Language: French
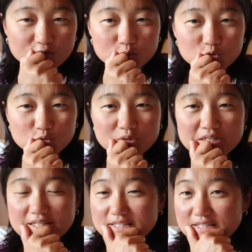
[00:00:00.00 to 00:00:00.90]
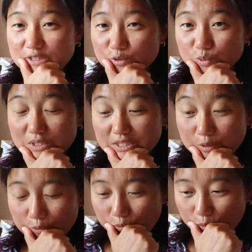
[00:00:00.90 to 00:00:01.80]
Je me suis dit 5 jours,
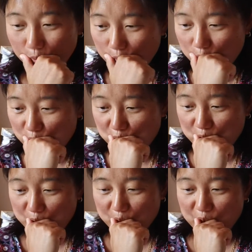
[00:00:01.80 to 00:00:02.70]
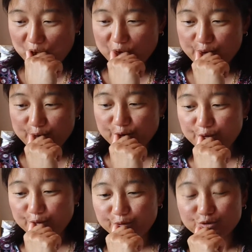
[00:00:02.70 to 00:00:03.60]
50 euros je
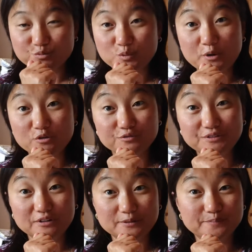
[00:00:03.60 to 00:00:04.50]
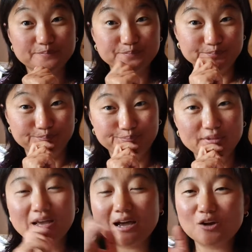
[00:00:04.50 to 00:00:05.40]
euh, je peux pas en vivre.
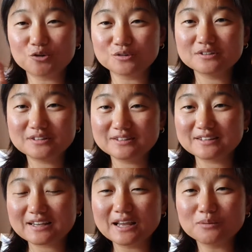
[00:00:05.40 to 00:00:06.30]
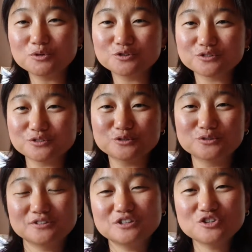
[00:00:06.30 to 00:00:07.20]
Alors, clairement, euh,
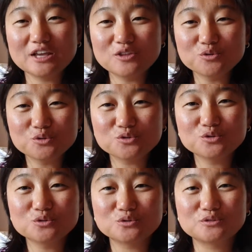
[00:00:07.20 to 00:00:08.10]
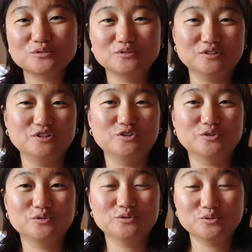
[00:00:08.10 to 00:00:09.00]
si je gagne au loto,
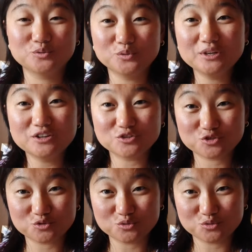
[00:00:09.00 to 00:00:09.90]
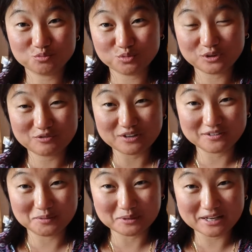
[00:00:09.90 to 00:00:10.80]
oui, je pourrais faire
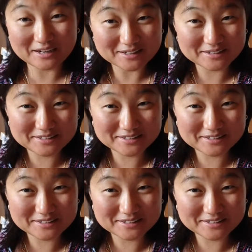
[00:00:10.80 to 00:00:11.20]
ces prix-là,